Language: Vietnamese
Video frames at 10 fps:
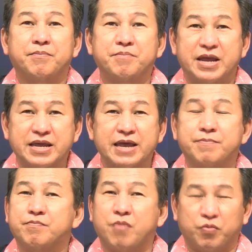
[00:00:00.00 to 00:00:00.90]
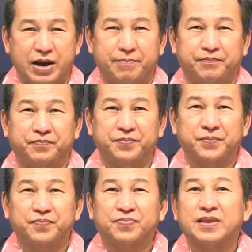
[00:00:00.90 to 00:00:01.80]
Mỹ Kim một năm.
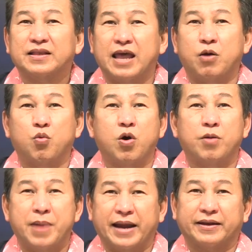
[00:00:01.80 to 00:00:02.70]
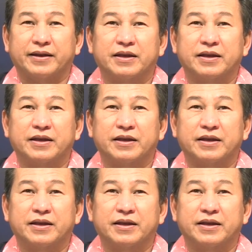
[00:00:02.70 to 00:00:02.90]
Theo World Bank,